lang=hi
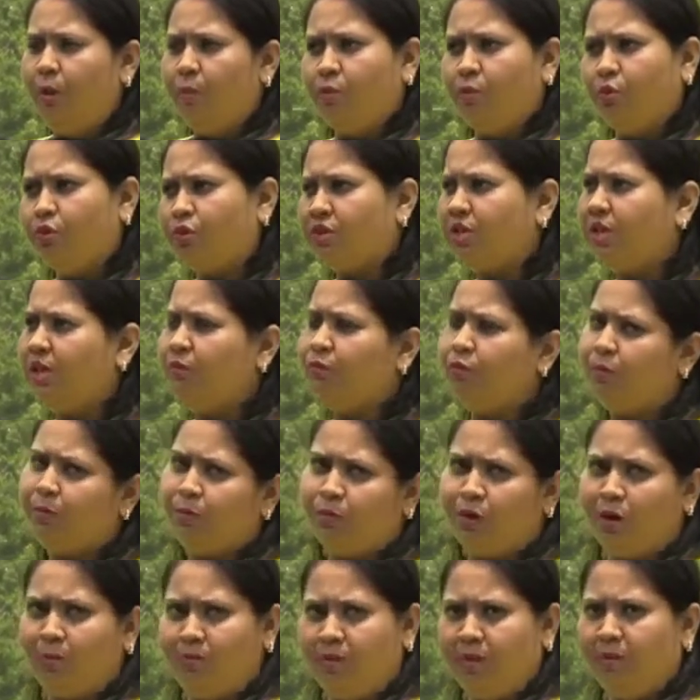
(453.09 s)
मोस्टली वो
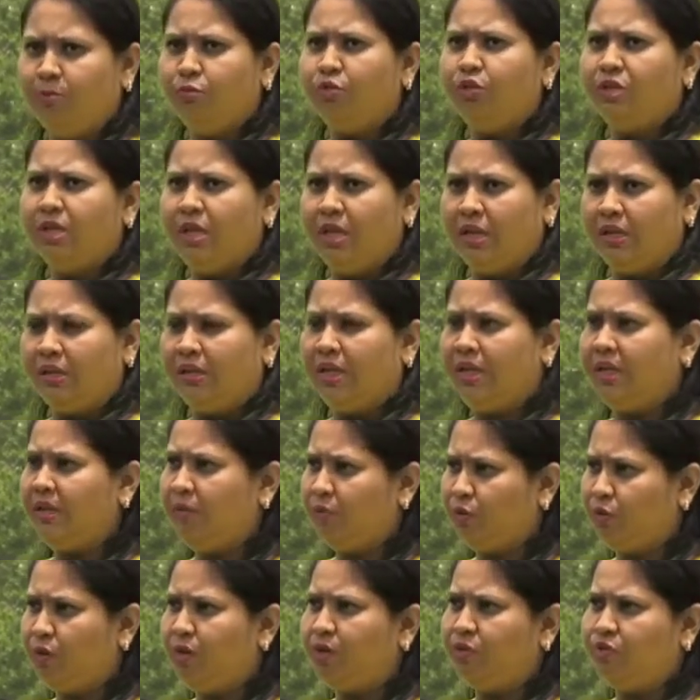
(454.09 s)
प्रॉब्लम मुझे लगता है कि
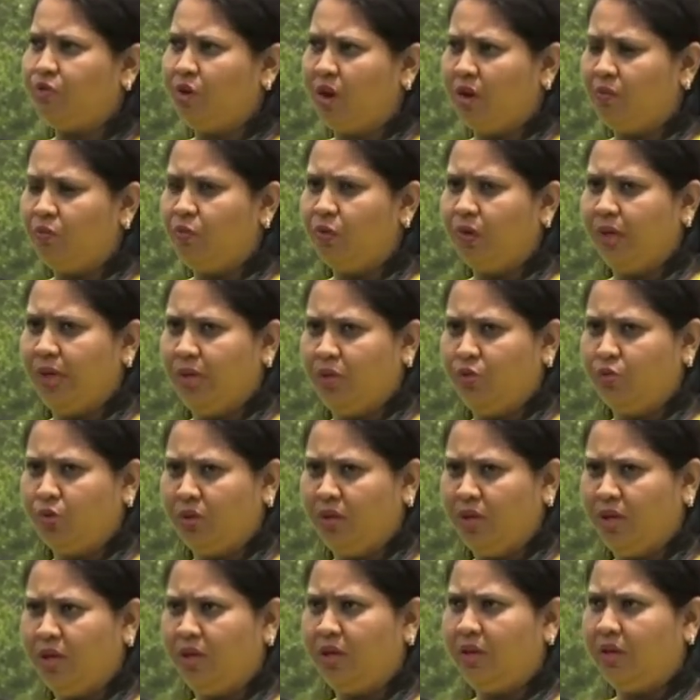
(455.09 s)
वो रिजॉल्व हो गई
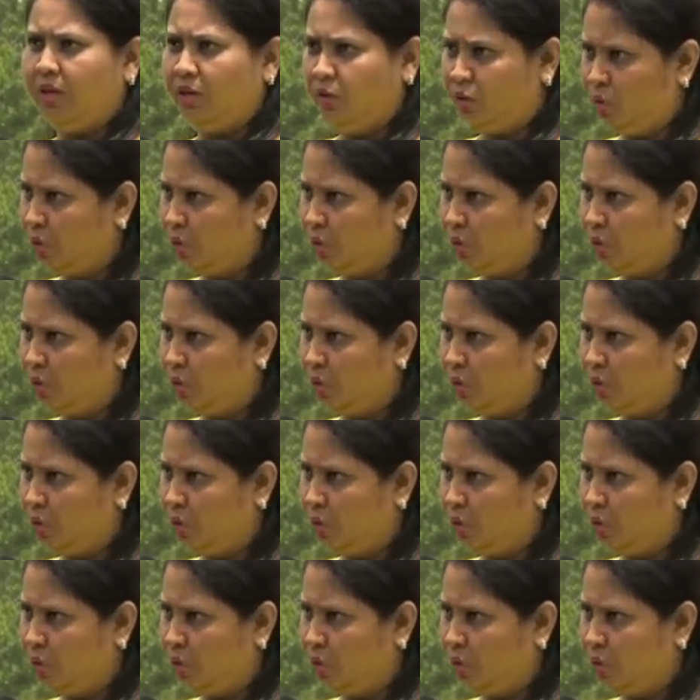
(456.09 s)
क्योंकि